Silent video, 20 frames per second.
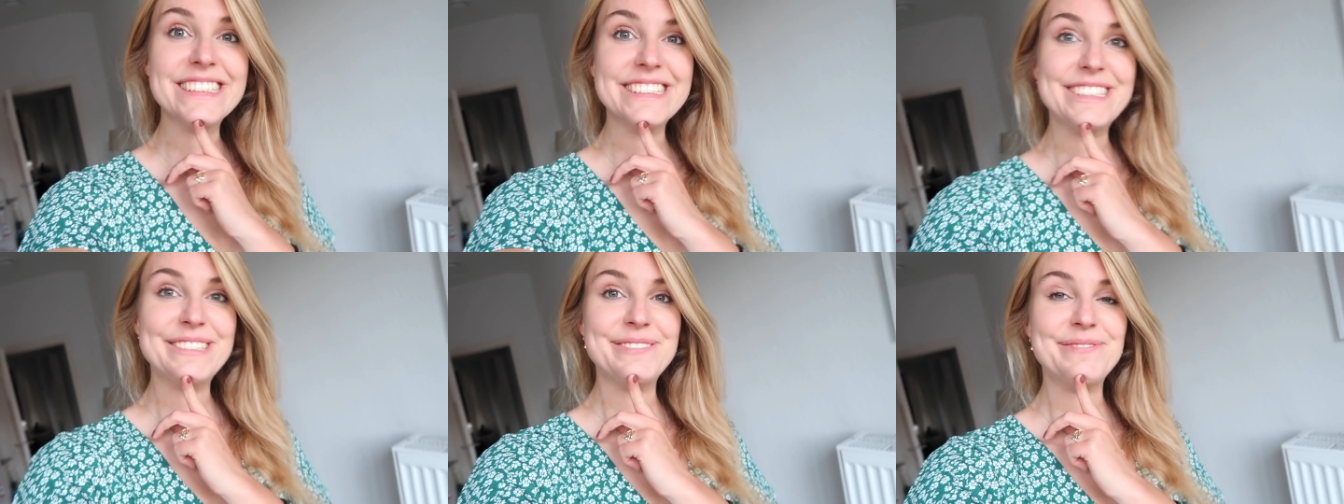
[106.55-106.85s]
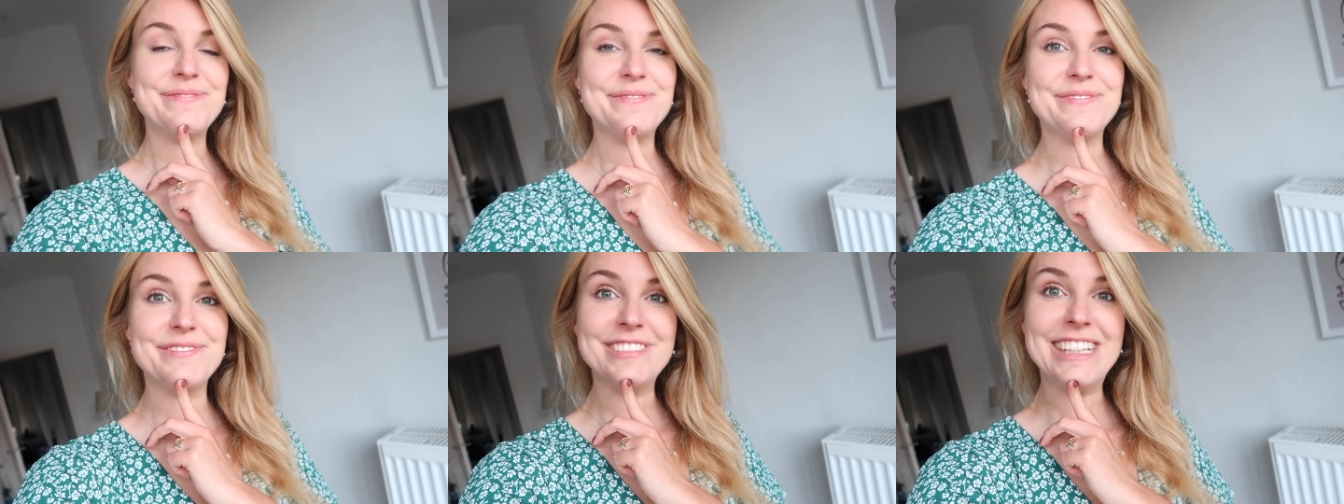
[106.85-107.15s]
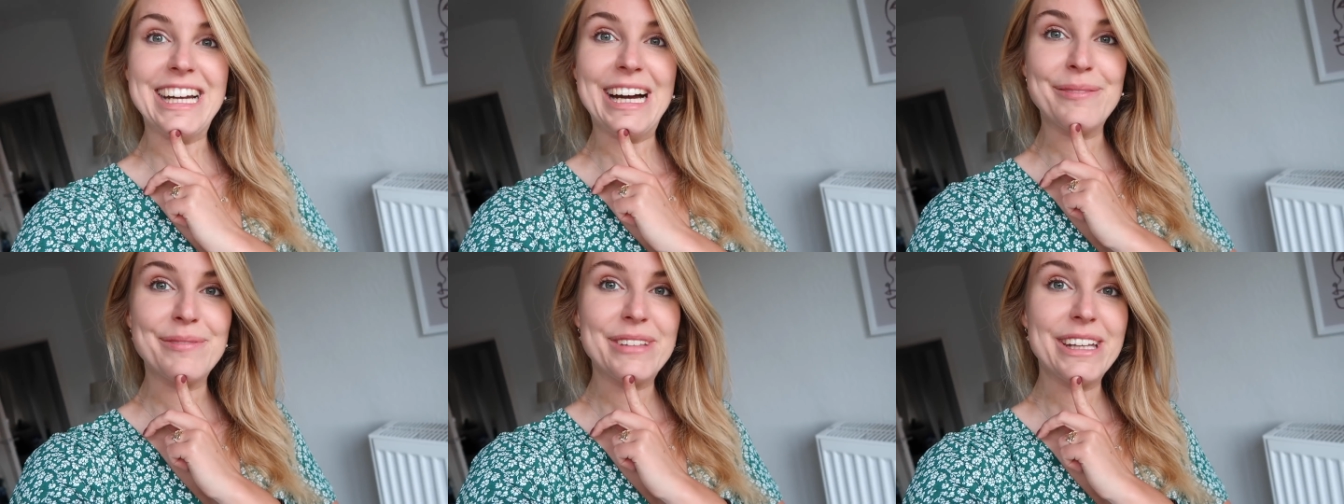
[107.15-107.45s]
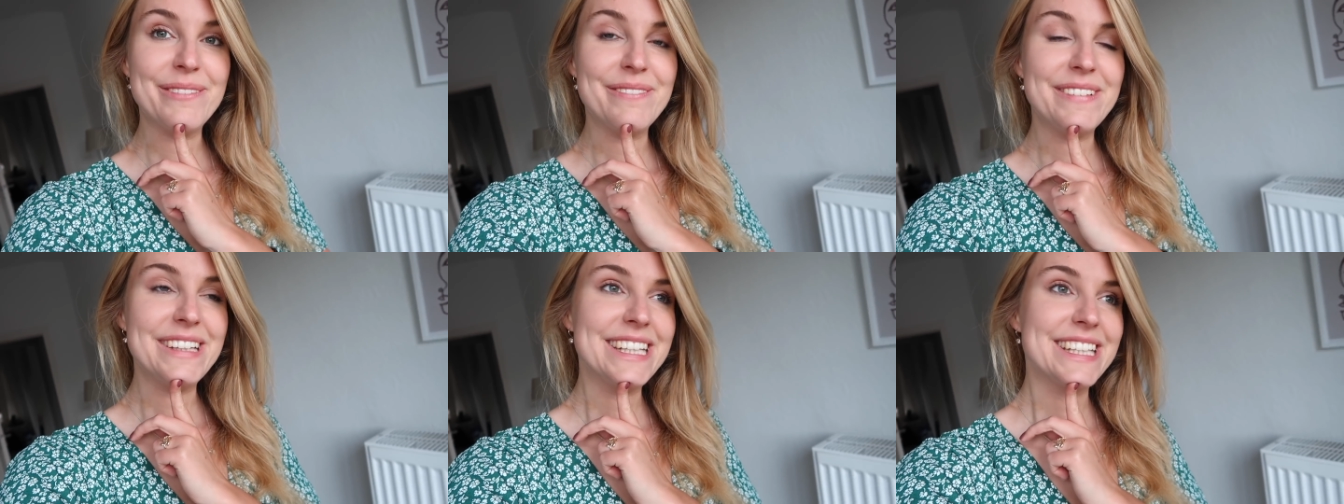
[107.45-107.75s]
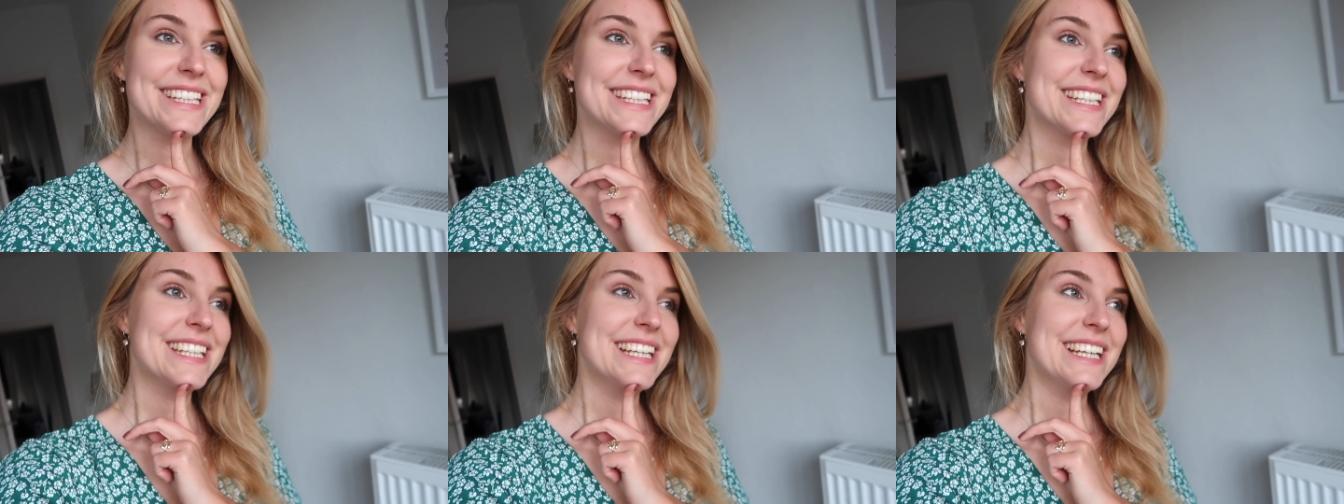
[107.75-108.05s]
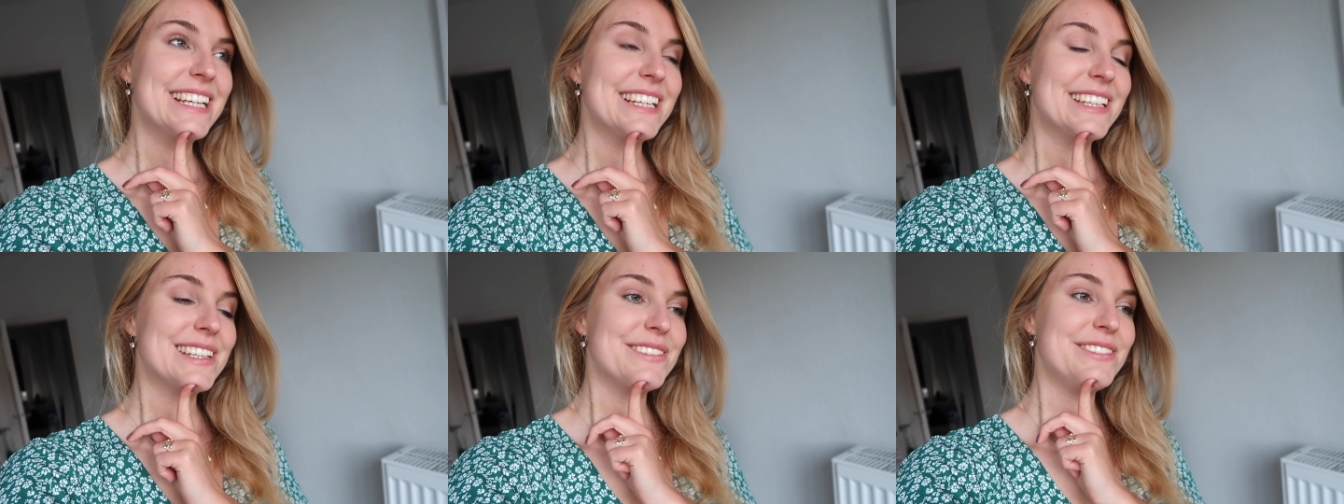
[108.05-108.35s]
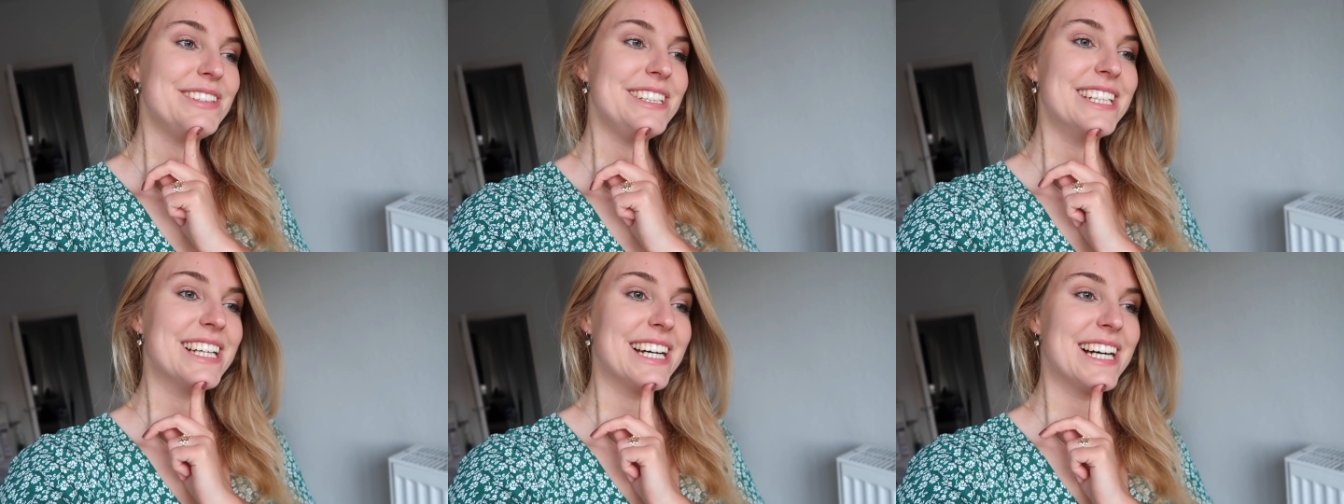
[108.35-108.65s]
Ähm, wir haben nämlich
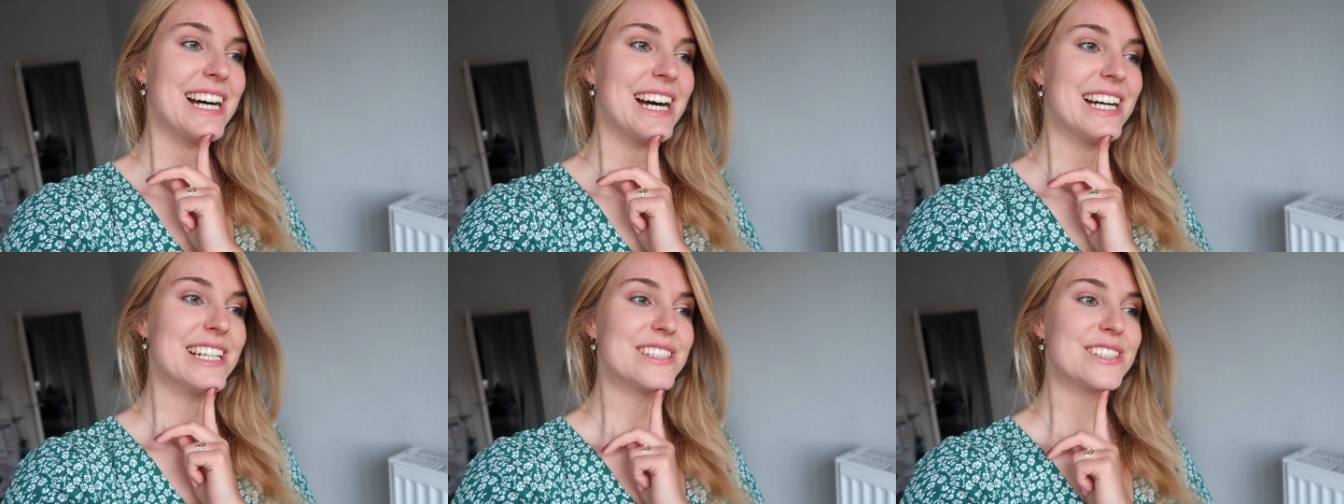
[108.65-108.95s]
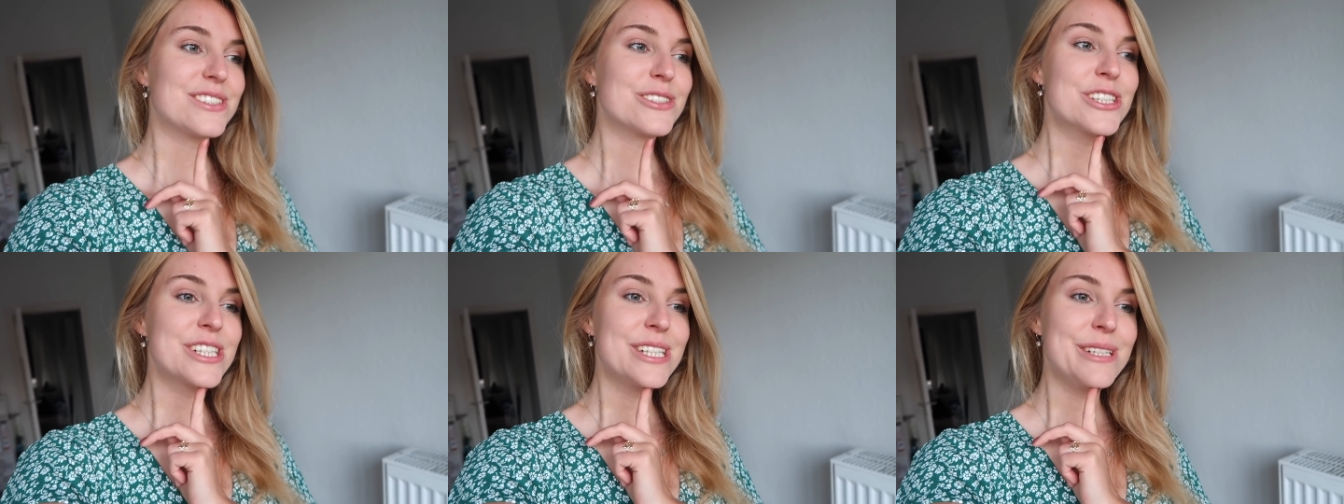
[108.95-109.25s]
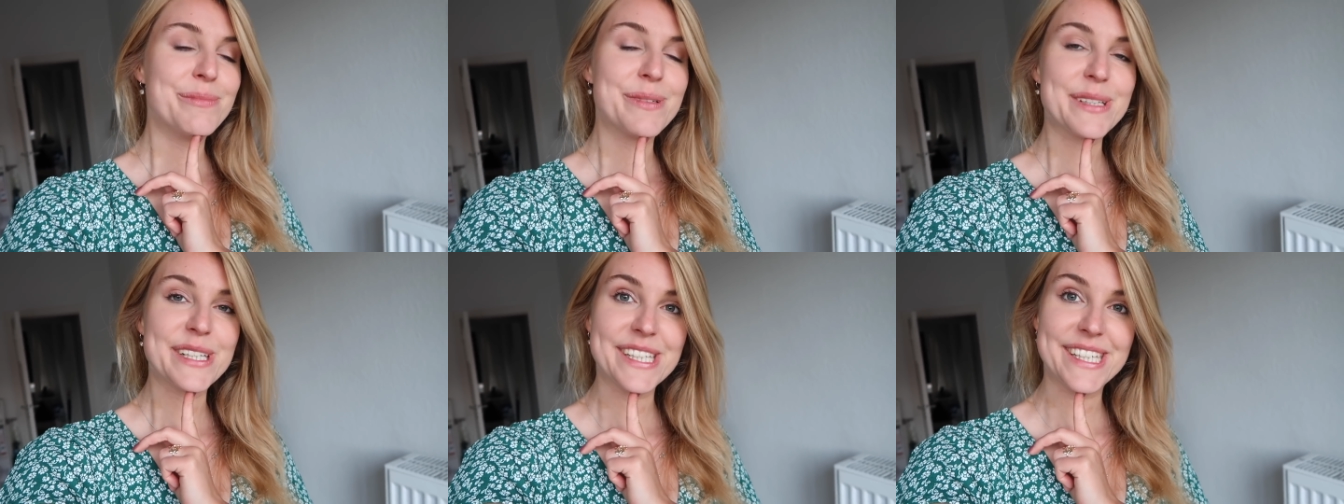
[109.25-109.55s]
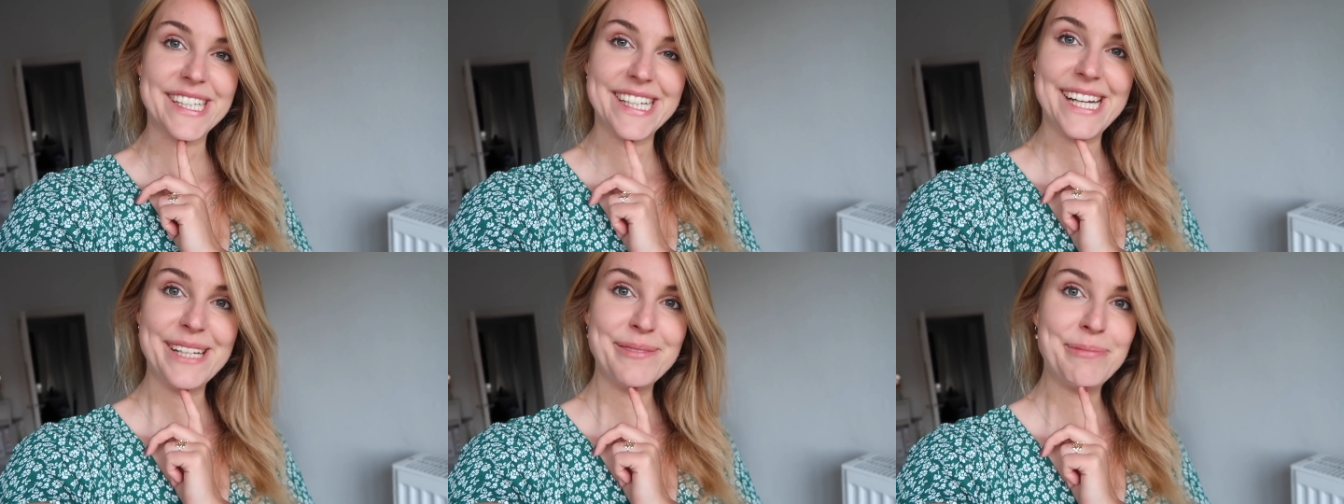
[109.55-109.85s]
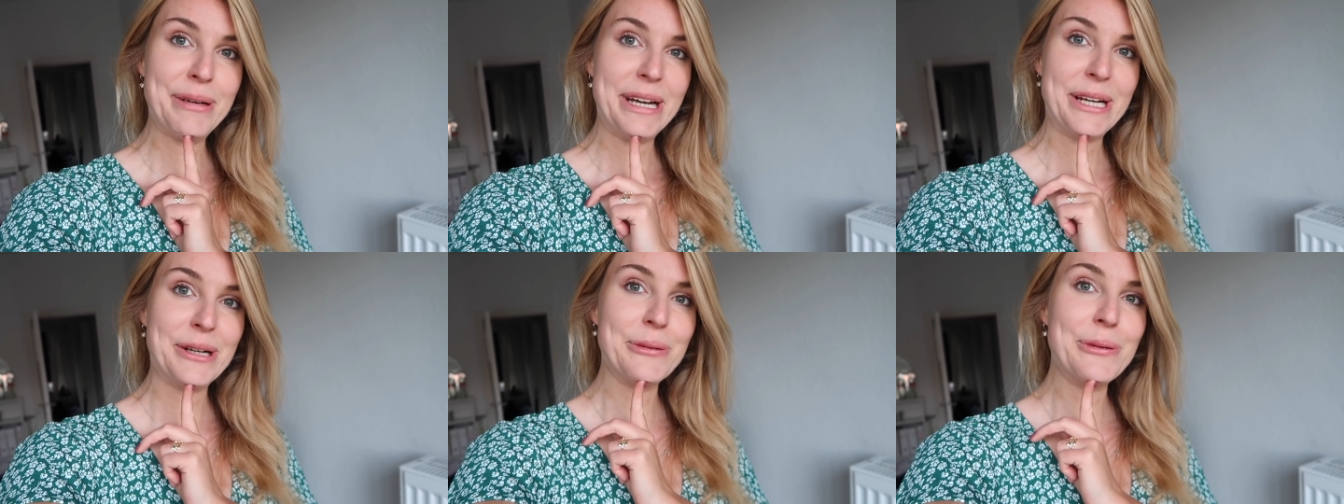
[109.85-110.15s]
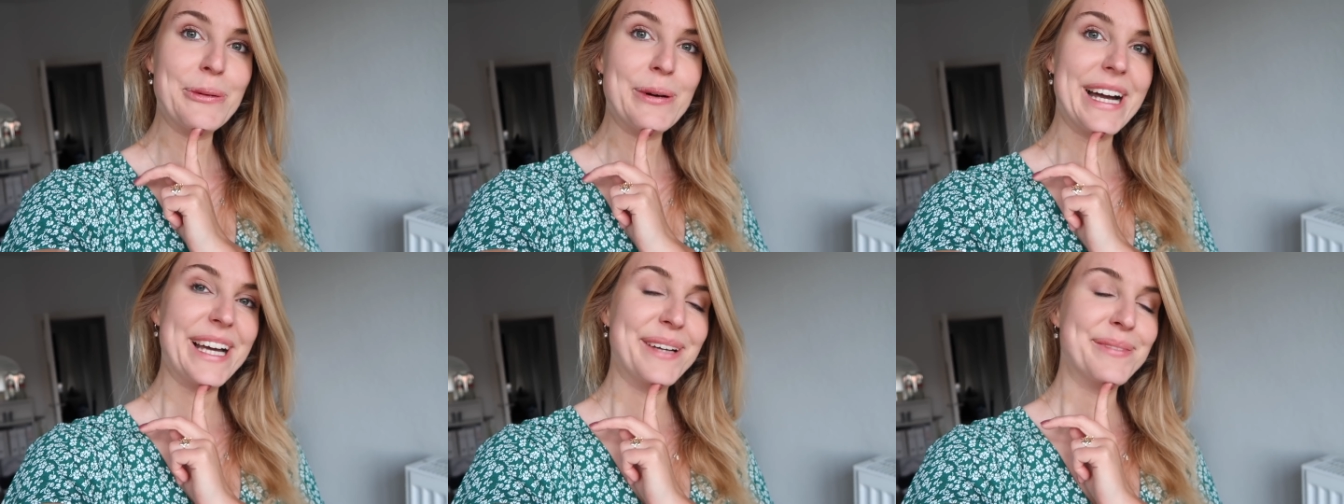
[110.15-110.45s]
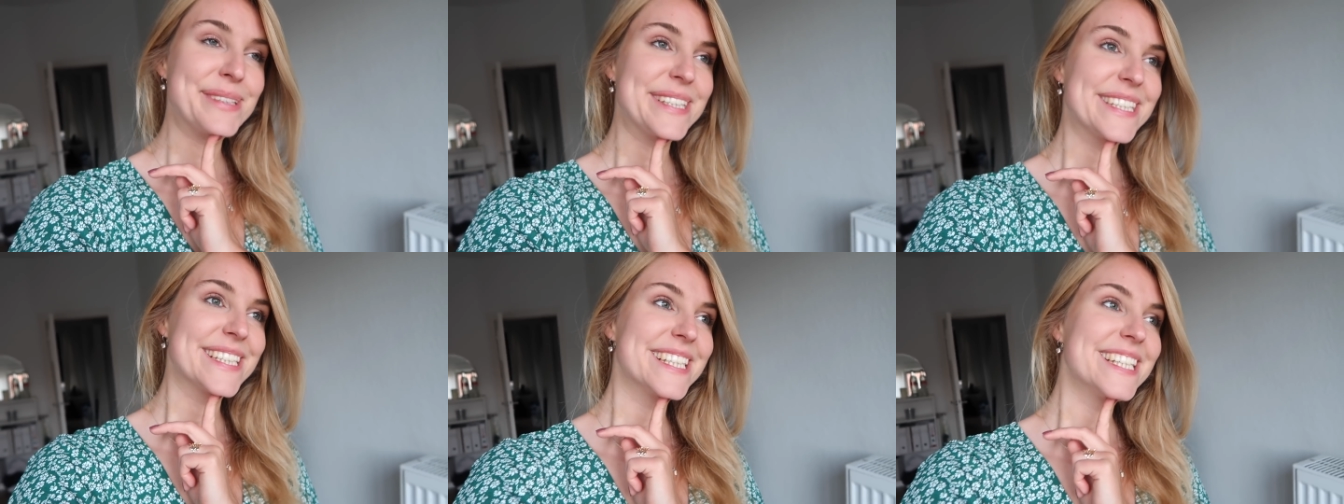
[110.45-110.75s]
wieder Sushi bestellt bei
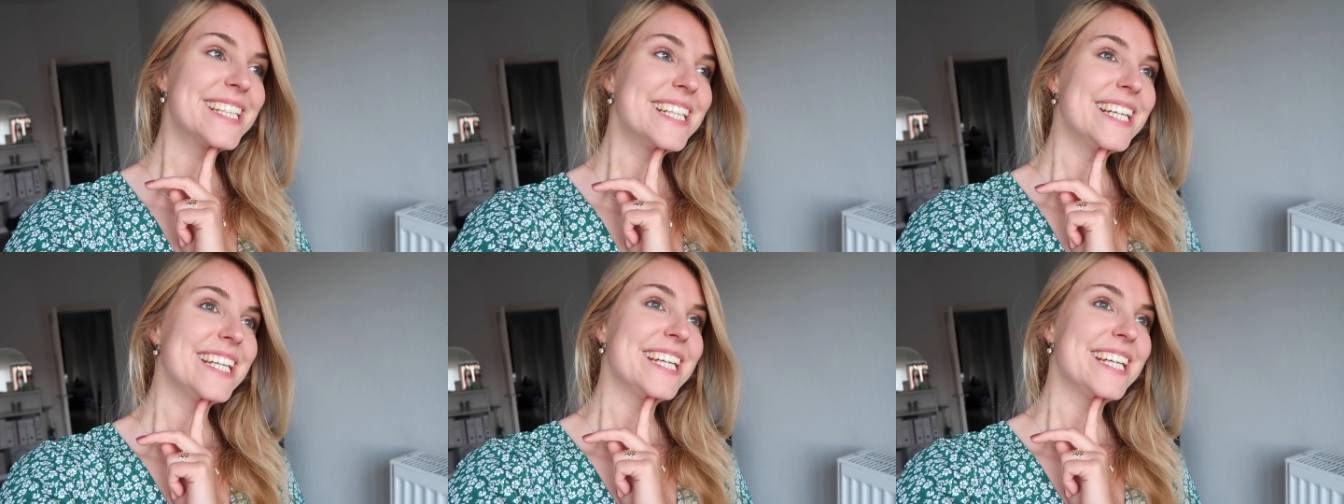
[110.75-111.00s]
Rohhäppchen,